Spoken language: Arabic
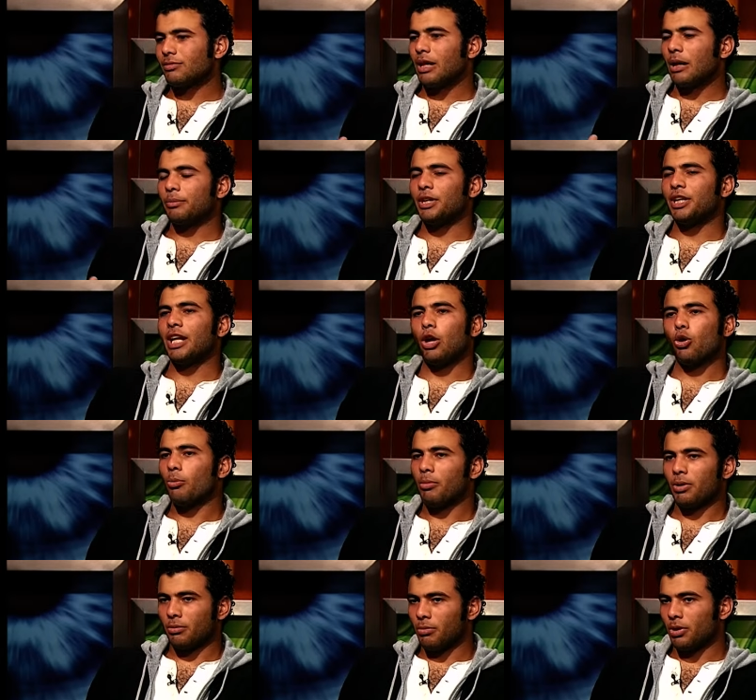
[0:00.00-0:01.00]
ابتعد
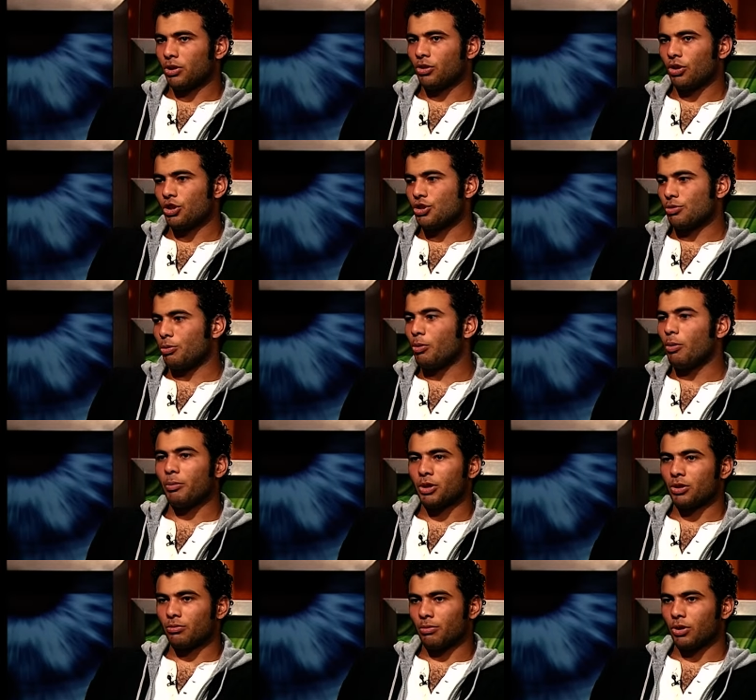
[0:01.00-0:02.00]
عنهم ما اختلطش بيهم
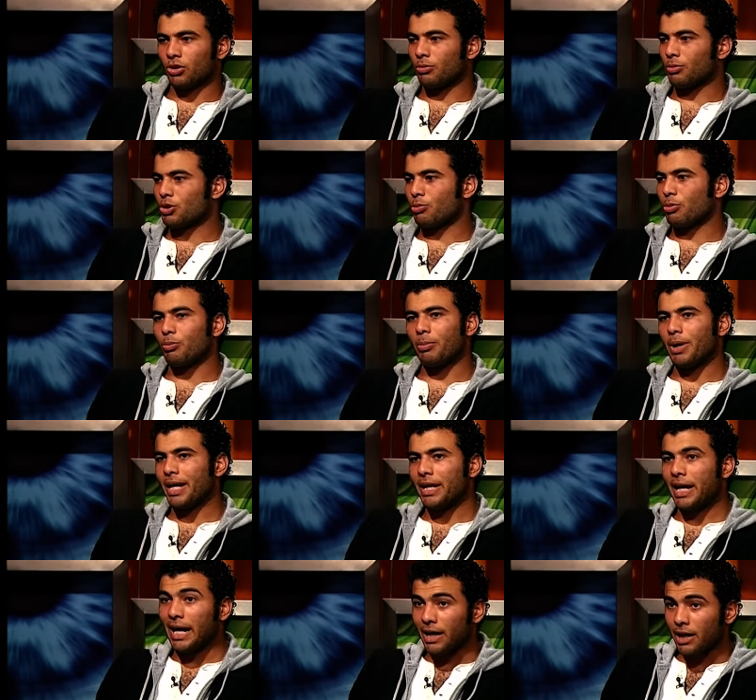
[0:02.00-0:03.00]
ما ارتبطش بيهم
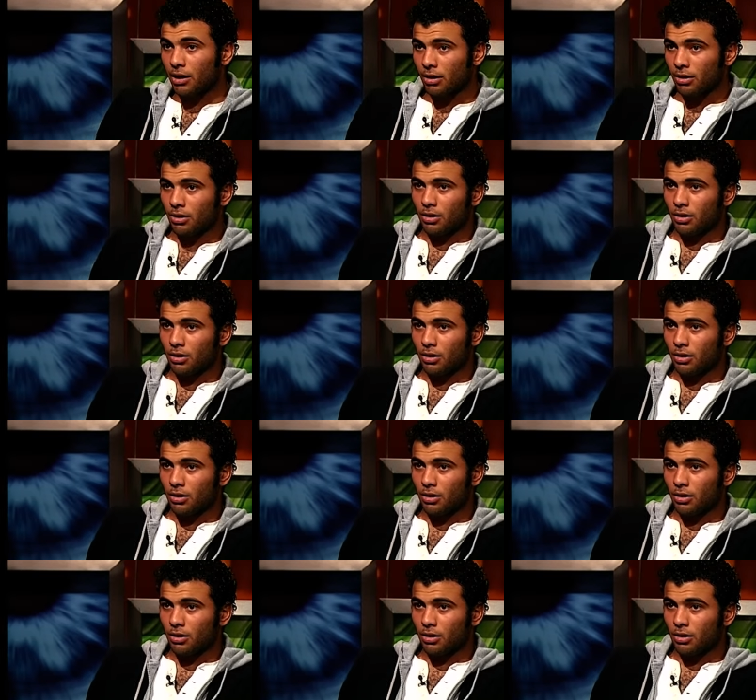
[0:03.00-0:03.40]
باي حاجه